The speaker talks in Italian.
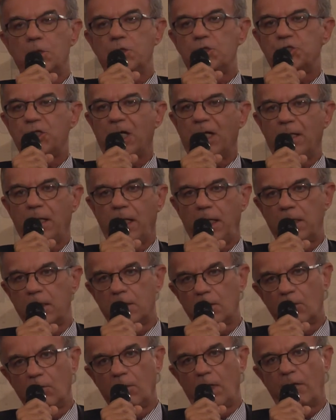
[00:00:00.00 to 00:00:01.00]

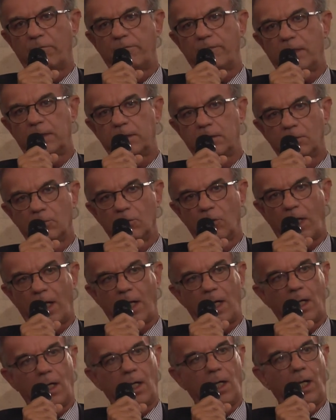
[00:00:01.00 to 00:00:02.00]
cedendo una
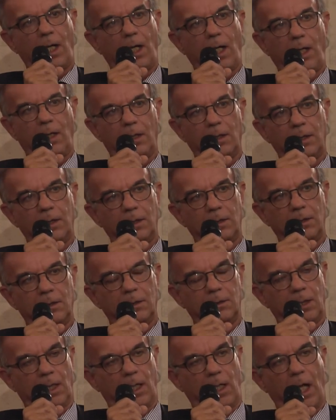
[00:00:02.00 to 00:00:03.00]
fattura
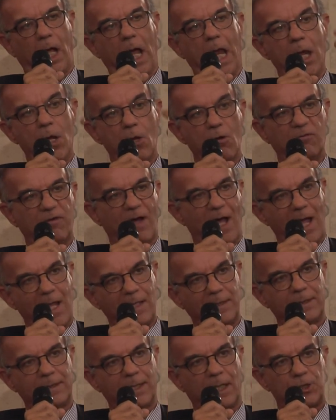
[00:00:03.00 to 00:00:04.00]
a
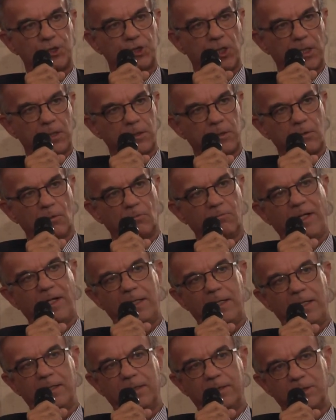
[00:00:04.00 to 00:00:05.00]
90,
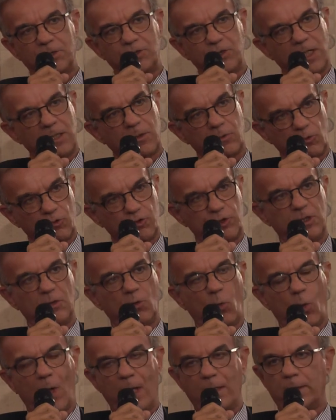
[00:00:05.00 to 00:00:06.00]
120,
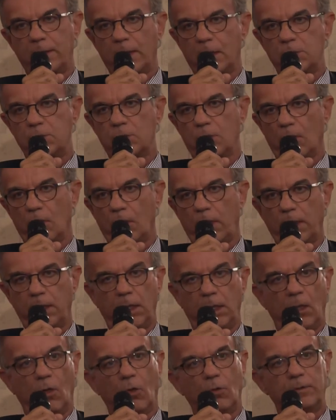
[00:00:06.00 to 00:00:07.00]
150
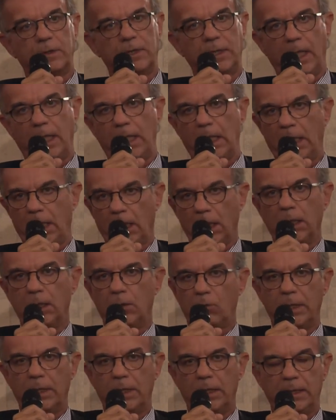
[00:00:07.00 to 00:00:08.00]
giorni ottiene
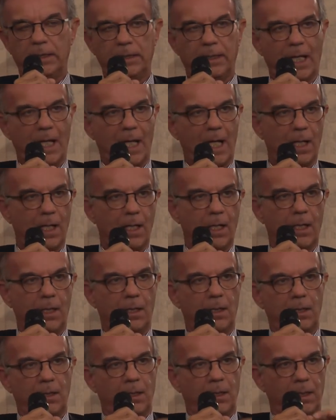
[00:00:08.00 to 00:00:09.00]
liquidità
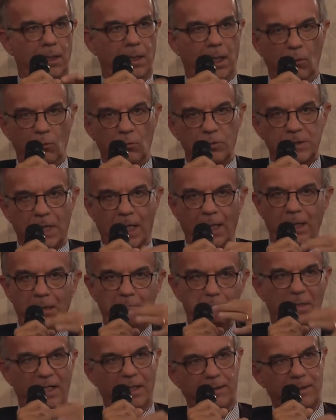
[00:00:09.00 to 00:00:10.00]
che usa
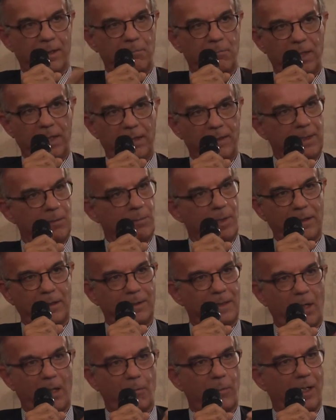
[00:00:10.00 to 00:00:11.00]
immediatamente per
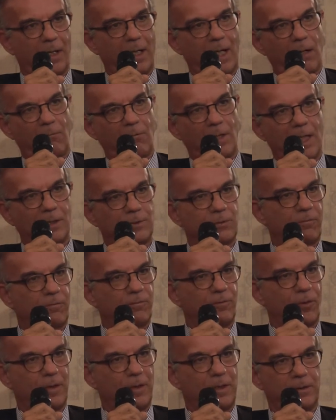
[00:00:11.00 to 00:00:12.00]
andare a pagare un altro
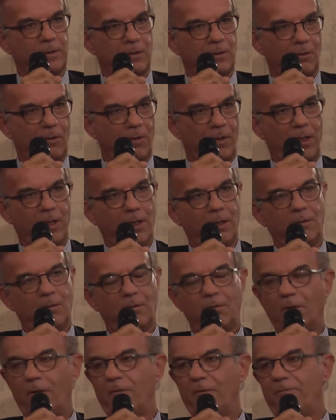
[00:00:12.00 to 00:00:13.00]
fornitore
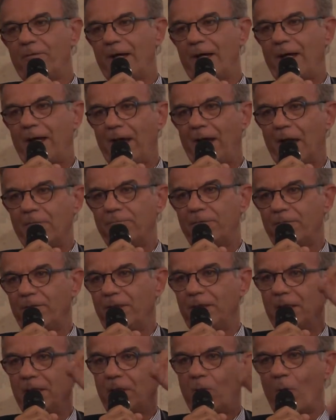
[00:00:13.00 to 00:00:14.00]
o a fare
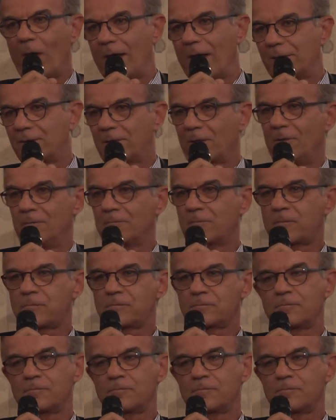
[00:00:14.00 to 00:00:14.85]
l'F24